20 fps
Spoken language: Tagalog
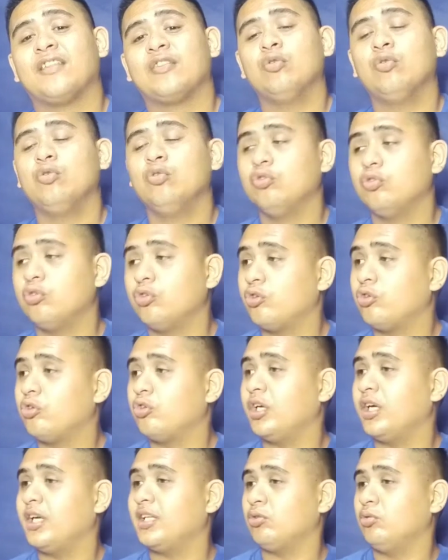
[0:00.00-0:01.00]
Itong,
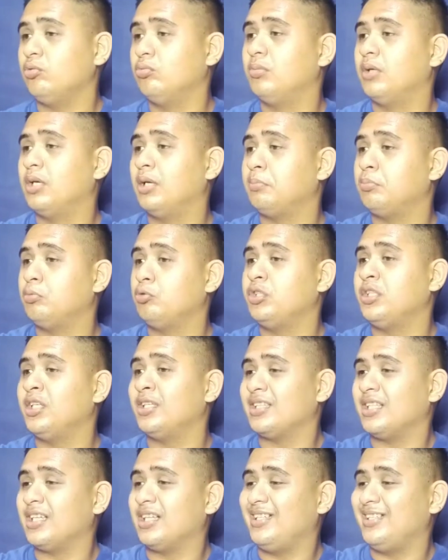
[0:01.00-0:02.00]
itong mga
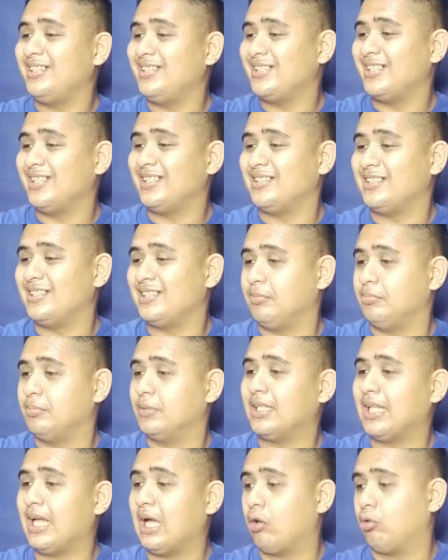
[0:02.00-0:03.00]
punyat ng
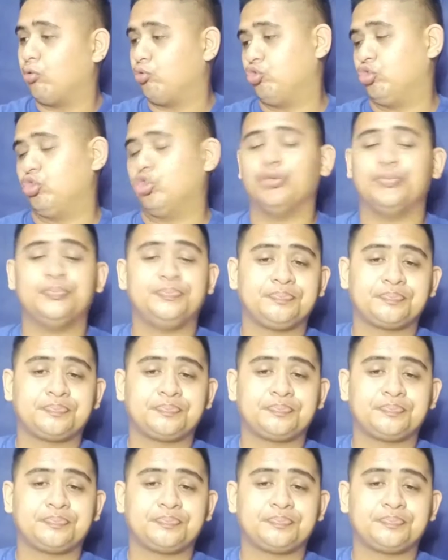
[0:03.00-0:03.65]
insensitive na taong to.